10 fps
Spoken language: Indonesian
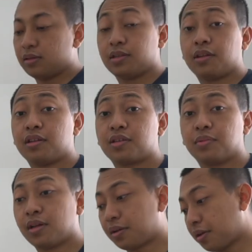Jadi
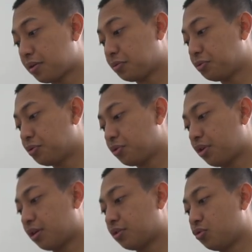sebenarnya untuk
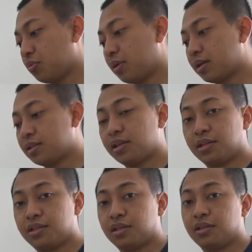yang 12
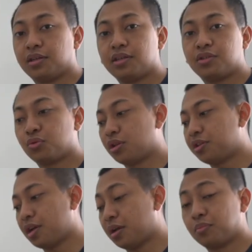inch ini sudah
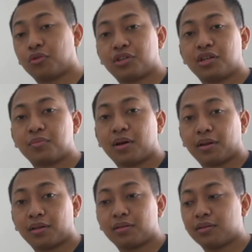di unboxing
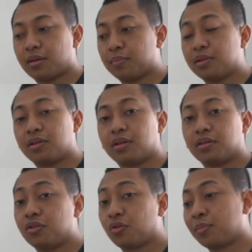kemarin tapi
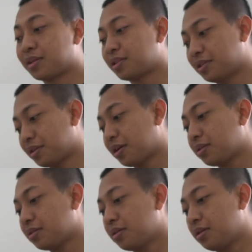tidak didokumentasikan.